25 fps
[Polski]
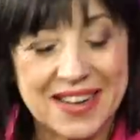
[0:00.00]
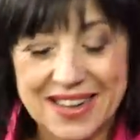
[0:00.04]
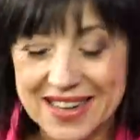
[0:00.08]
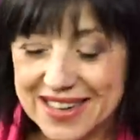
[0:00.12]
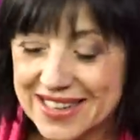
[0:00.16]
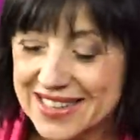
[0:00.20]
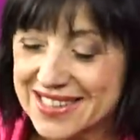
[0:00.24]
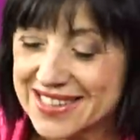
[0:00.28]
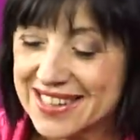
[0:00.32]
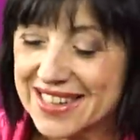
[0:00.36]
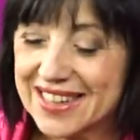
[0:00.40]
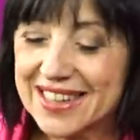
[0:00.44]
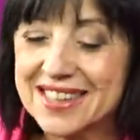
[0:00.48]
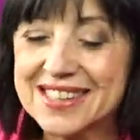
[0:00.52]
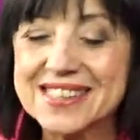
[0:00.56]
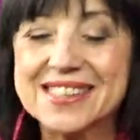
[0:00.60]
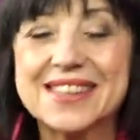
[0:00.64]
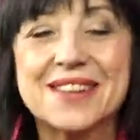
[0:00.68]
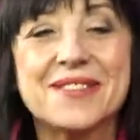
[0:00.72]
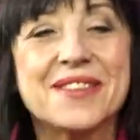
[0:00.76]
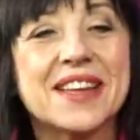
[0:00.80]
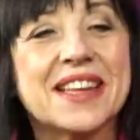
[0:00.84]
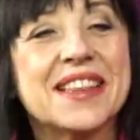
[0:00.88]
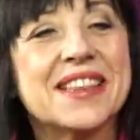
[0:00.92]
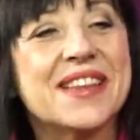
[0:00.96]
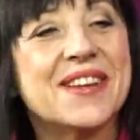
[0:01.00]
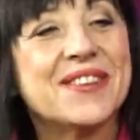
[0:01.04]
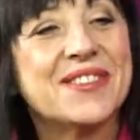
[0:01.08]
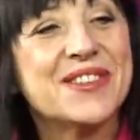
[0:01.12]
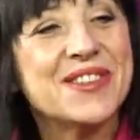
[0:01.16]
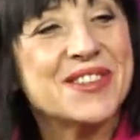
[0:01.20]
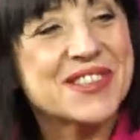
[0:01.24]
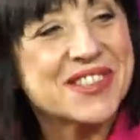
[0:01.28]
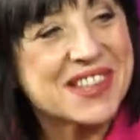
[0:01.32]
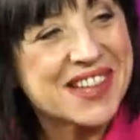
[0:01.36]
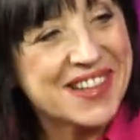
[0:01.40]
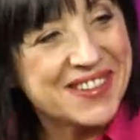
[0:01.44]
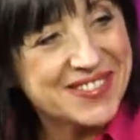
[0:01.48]
także jestem jedną
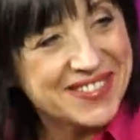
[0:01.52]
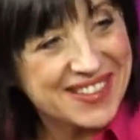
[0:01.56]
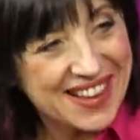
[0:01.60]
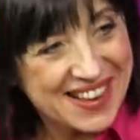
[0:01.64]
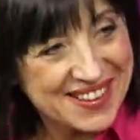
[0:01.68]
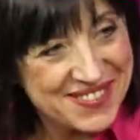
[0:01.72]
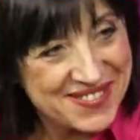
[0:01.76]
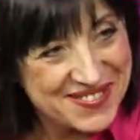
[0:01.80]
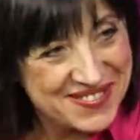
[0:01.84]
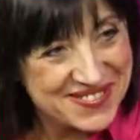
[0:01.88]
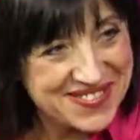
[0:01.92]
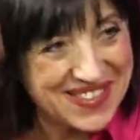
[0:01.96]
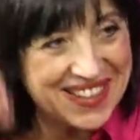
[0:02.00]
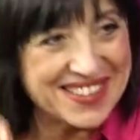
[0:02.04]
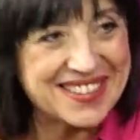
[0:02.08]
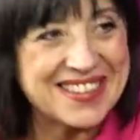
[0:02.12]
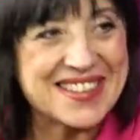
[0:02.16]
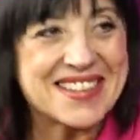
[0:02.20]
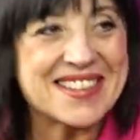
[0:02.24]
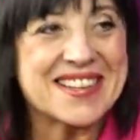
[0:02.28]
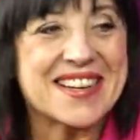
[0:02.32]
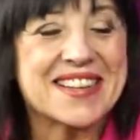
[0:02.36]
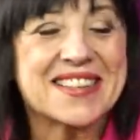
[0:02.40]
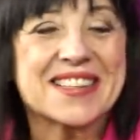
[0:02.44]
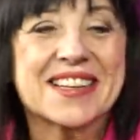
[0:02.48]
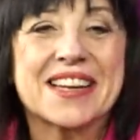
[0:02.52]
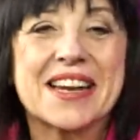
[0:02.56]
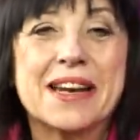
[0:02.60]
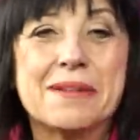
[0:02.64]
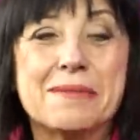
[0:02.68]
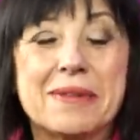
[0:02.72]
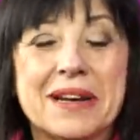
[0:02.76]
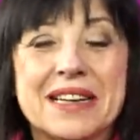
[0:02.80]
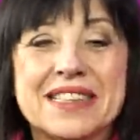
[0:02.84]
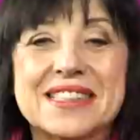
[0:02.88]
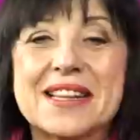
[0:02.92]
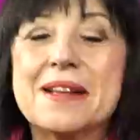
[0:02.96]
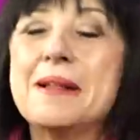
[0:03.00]
nóżką tam, Czyli troszeczkę
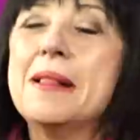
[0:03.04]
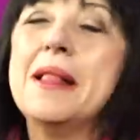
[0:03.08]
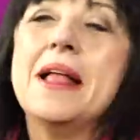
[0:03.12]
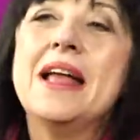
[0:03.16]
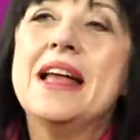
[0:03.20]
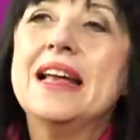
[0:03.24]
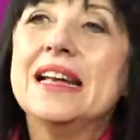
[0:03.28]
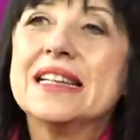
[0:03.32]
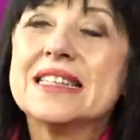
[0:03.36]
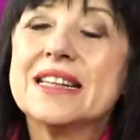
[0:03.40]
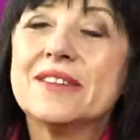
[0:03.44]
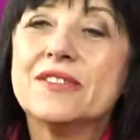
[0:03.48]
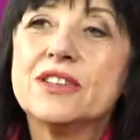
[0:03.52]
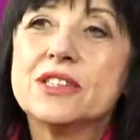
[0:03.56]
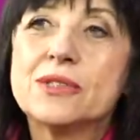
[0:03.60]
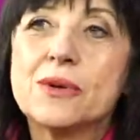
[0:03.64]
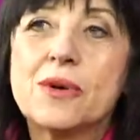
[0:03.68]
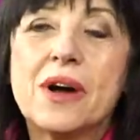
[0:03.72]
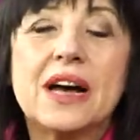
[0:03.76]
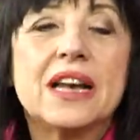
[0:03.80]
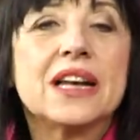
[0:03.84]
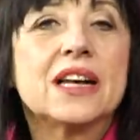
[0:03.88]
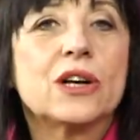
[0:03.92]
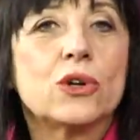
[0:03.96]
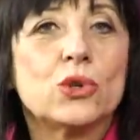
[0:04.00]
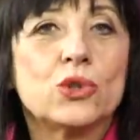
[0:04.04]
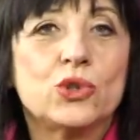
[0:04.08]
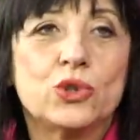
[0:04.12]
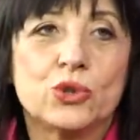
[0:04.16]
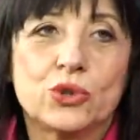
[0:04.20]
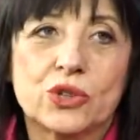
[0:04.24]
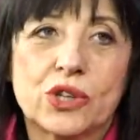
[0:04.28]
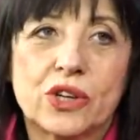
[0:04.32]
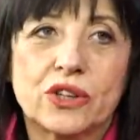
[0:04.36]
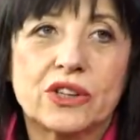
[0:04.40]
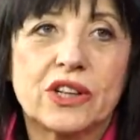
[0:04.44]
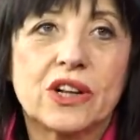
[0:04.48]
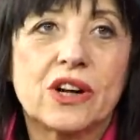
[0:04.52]
na pracę. Zawisło, ale
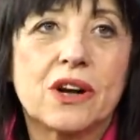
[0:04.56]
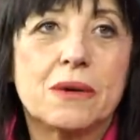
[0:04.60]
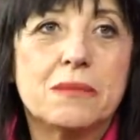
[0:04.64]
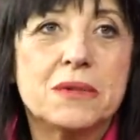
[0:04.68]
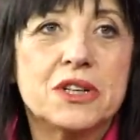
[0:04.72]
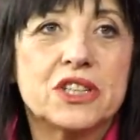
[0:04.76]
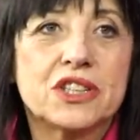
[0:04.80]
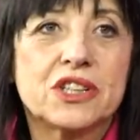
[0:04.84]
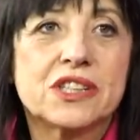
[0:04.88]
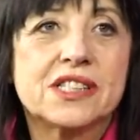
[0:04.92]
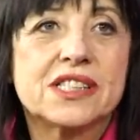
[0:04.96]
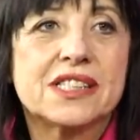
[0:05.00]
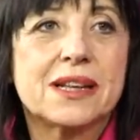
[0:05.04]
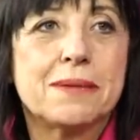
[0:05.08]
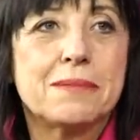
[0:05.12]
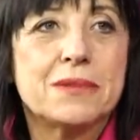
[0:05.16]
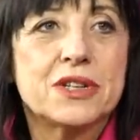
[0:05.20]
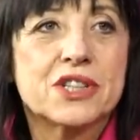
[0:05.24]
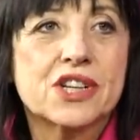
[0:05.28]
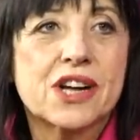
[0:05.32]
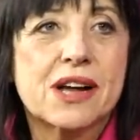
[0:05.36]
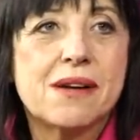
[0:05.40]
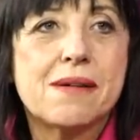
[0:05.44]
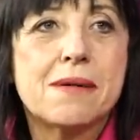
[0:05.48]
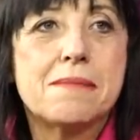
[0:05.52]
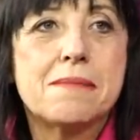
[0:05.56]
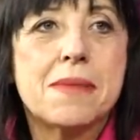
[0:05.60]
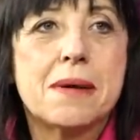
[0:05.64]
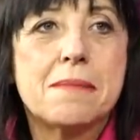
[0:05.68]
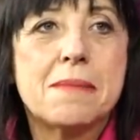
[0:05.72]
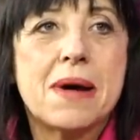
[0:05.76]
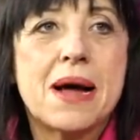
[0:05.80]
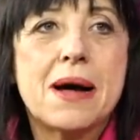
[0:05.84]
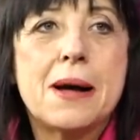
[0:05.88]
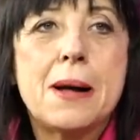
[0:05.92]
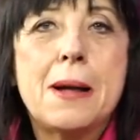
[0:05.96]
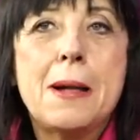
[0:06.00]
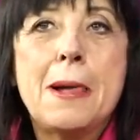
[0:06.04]
króciutko, tylko miesiąc tam mieszkałam.
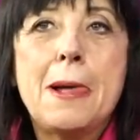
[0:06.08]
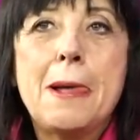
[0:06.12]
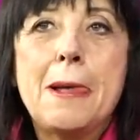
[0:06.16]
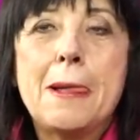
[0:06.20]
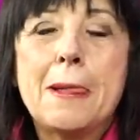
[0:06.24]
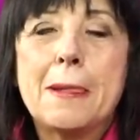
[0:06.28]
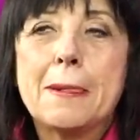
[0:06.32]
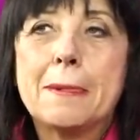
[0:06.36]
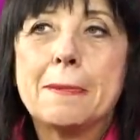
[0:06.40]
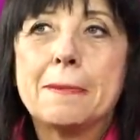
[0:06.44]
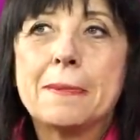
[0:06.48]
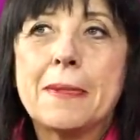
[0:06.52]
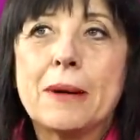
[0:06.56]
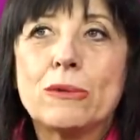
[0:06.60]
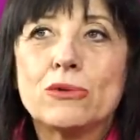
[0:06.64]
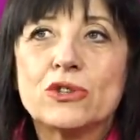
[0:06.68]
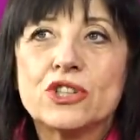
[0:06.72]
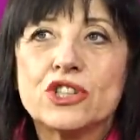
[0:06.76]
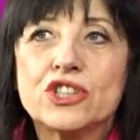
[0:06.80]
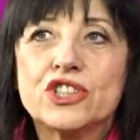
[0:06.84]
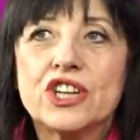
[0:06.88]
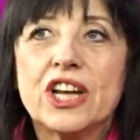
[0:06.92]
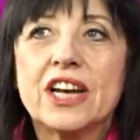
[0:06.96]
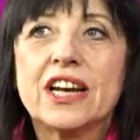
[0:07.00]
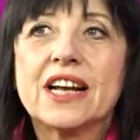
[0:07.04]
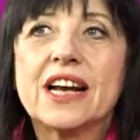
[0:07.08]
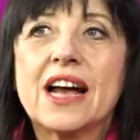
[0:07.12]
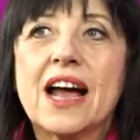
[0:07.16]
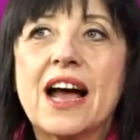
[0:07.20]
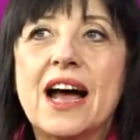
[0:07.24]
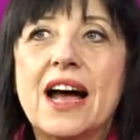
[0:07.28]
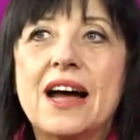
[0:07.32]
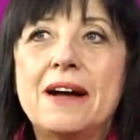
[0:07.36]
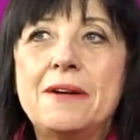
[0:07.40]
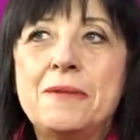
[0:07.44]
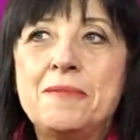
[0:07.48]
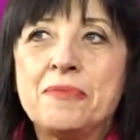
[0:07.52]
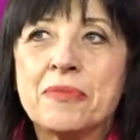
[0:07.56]
Mama, mhm.
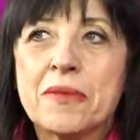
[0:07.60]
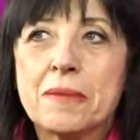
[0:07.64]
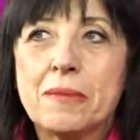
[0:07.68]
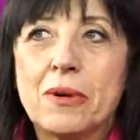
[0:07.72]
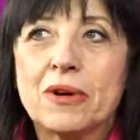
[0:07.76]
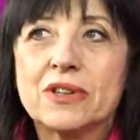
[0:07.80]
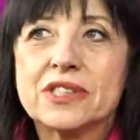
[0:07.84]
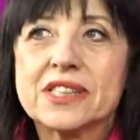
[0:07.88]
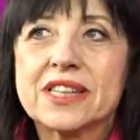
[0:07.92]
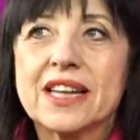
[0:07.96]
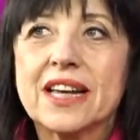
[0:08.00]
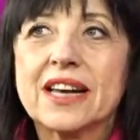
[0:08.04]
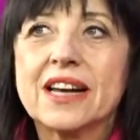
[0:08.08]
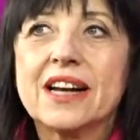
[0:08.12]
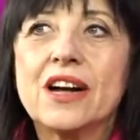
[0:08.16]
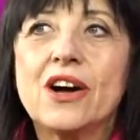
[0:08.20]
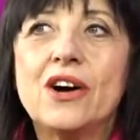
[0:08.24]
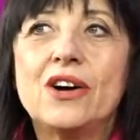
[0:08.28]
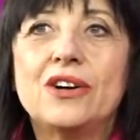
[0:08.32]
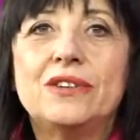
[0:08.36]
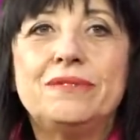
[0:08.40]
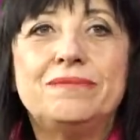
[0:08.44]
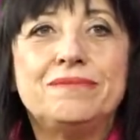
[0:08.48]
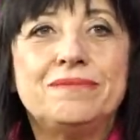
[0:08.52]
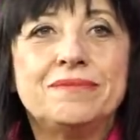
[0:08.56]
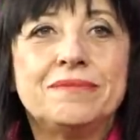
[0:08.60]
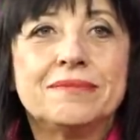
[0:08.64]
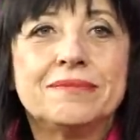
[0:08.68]
nauczycielka polskiego,